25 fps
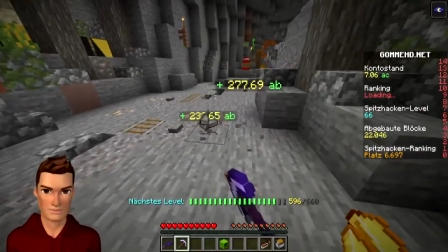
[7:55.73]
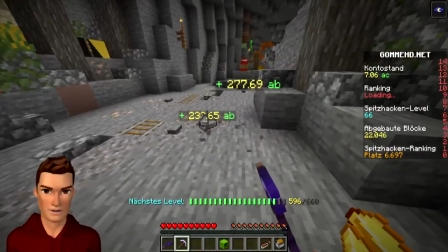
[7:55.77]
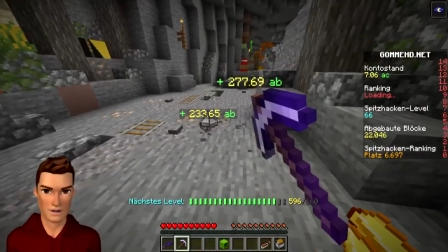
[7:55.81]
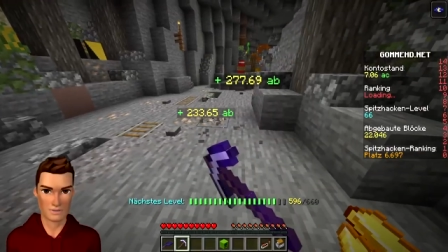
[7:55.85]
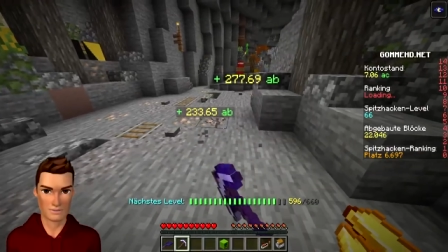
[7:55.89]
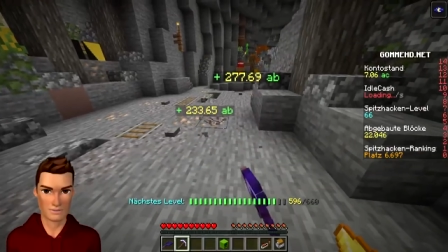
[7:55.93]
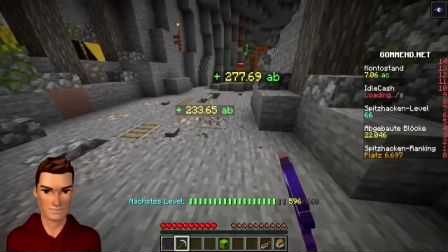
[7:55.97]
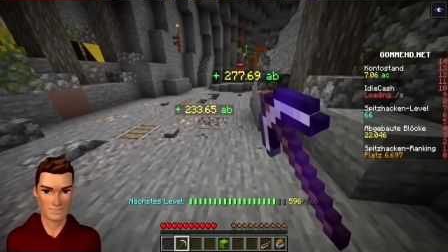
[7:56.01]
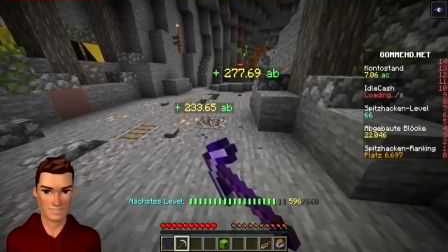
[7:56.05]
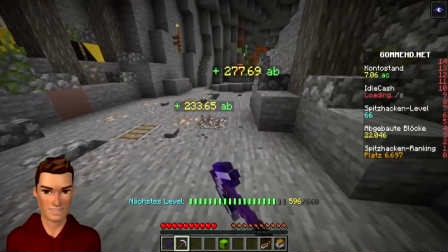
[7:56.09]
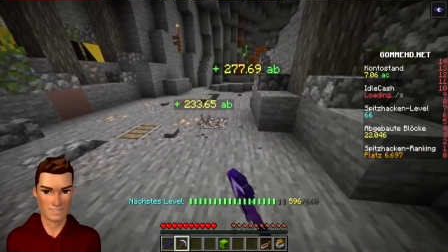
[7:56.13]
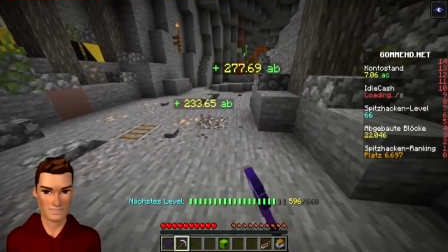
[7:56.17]

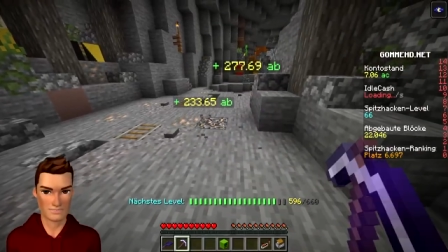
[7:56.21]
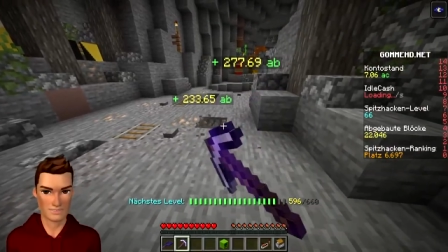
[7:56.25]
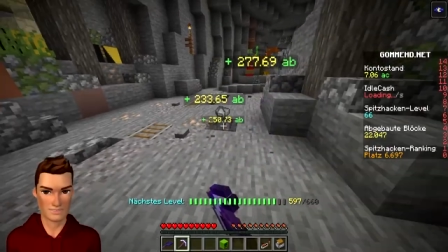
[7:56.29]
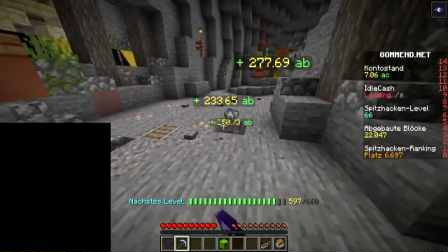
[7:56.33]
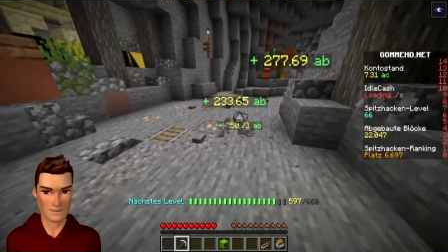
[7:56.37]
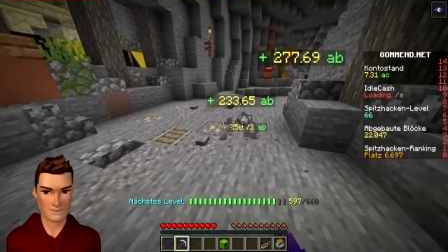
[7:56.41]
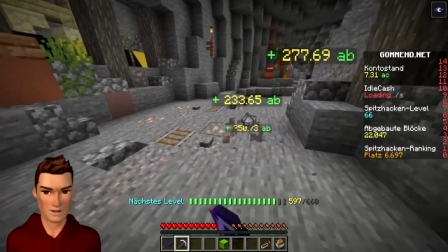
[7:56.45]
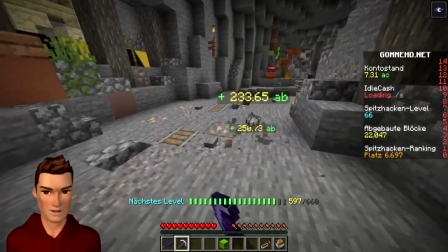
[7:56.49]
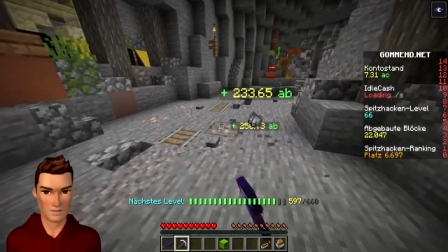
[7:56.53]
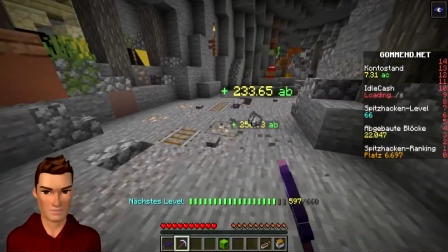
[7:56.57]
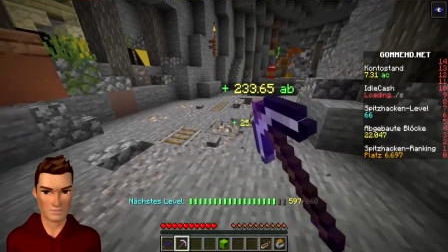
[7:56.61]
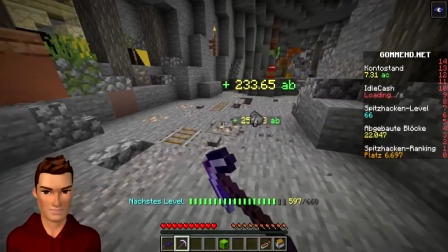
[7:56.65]
mir fällt gerade
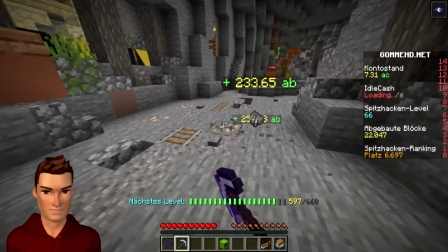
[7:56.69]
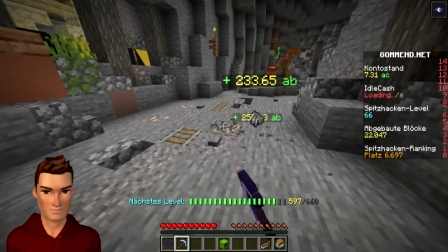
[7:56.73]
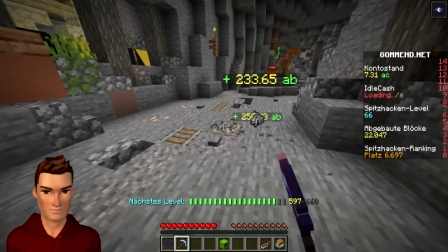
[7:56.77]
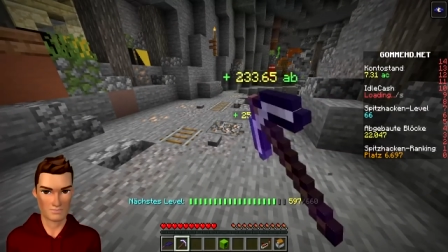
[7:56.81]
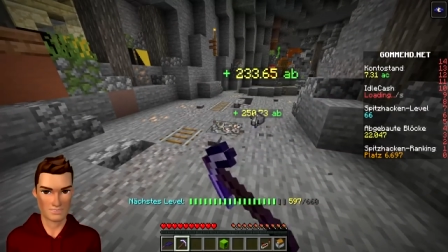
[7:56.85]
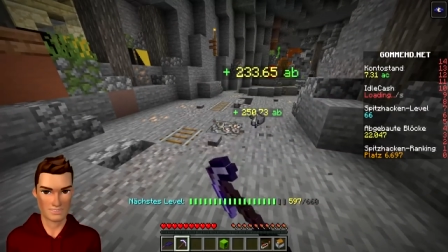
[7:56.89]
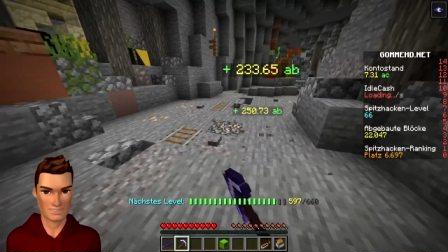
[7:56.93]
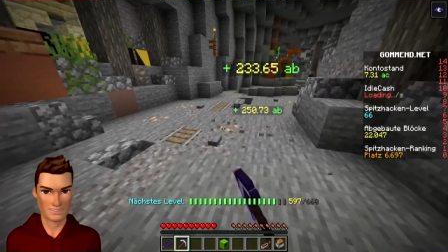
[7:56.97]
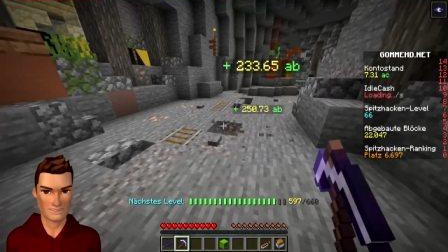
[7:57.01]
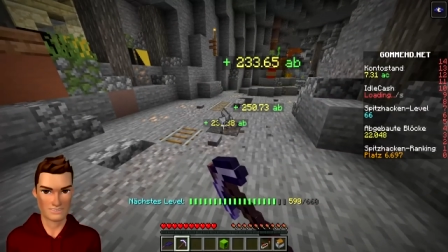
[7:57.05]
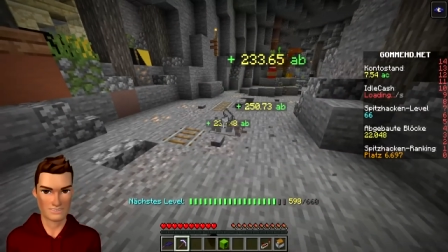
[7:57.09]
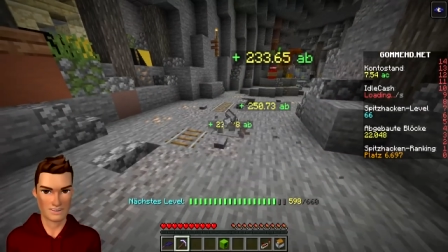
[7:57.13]
auf, wie
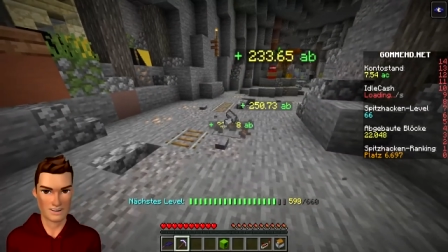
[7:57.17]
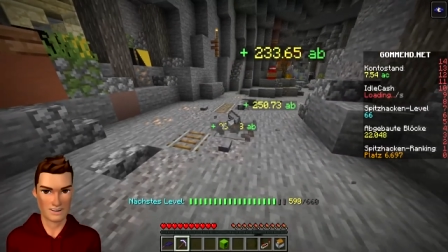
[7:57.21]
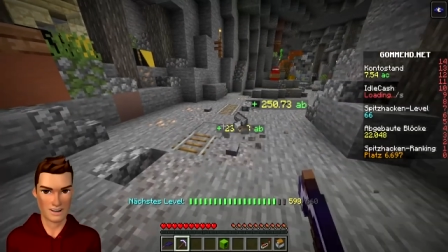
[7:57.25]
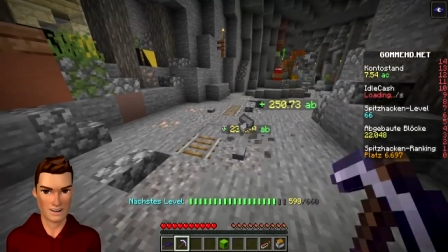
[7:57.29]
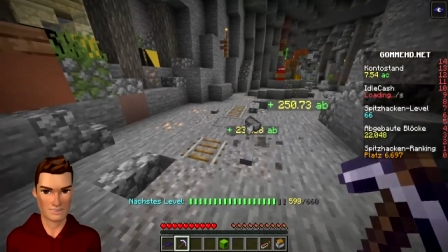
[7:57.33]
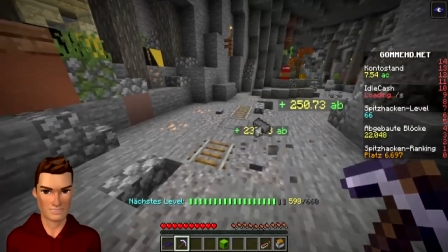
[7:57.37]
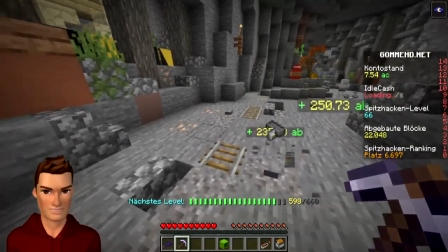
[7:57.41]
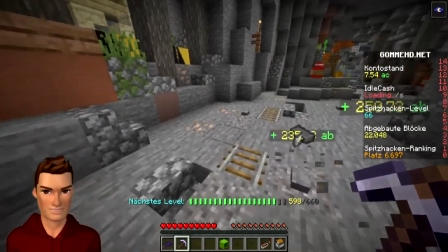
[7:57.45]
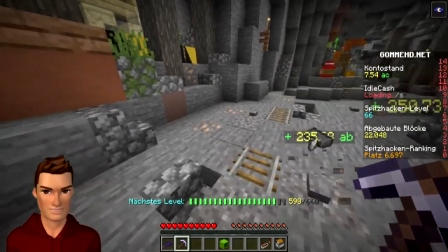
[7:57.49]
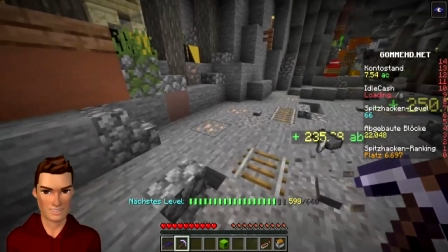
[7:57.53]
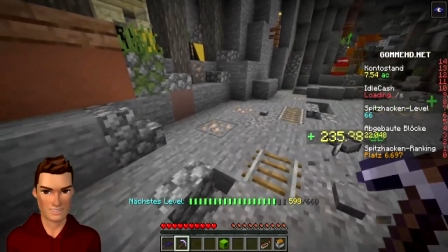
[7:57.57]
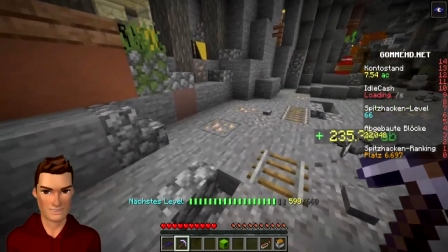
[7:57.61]
viel wir
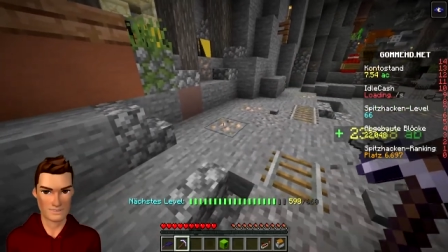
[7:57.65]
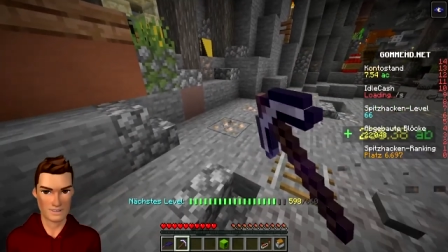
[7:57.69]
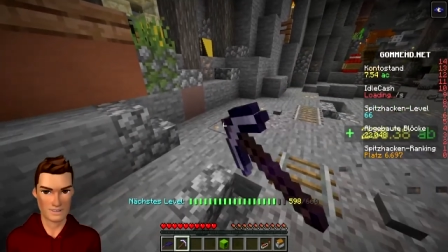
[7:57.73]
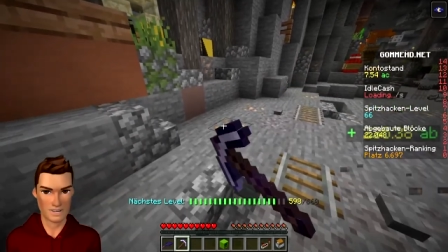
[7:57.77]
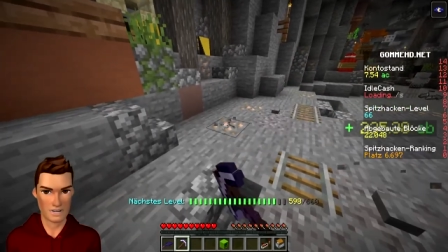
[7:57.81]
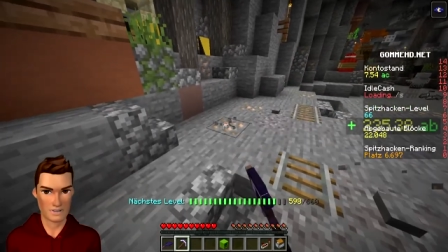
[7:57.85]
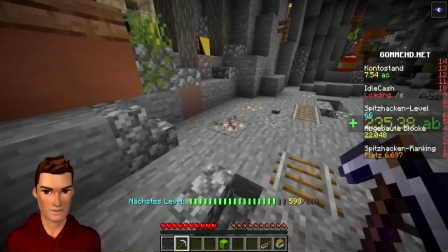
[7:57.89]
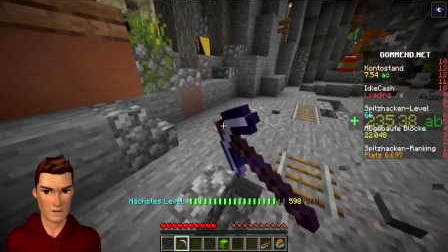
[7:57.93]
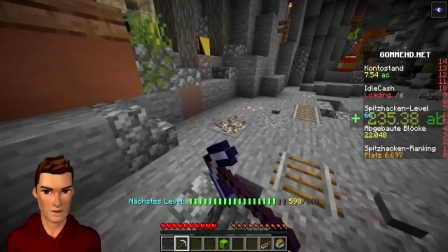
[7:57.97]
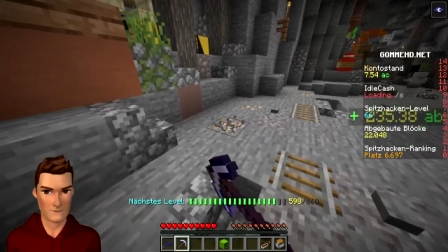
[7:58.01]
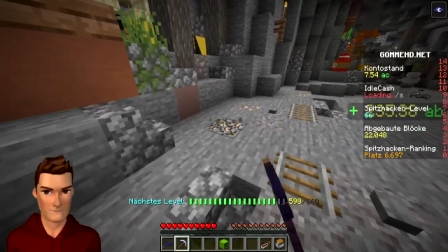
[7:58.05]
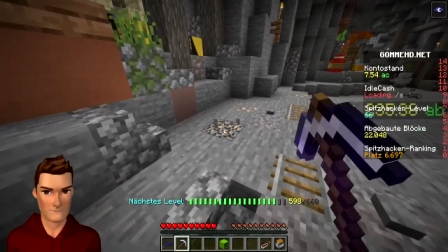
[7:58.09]
eigentlich jetzt
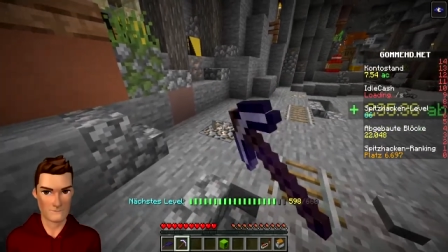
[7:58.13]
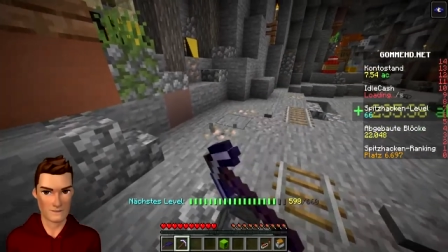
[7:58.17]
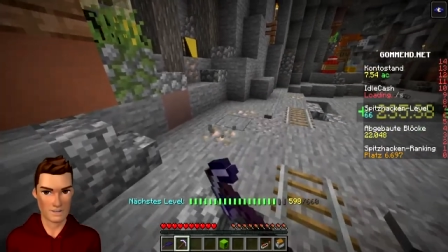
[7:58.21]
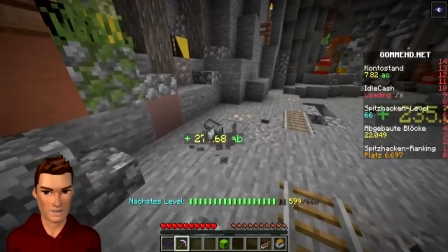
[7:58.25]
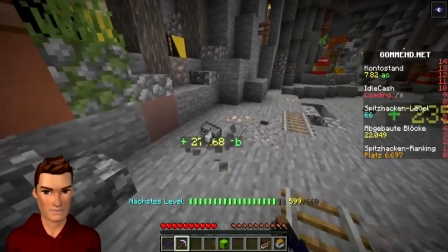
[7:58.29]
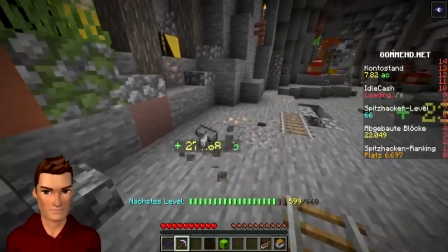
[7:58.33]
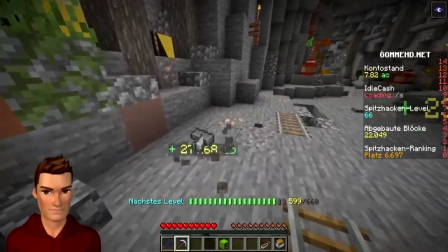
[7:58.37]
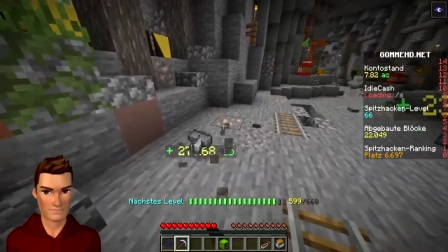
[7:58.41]
bekommen.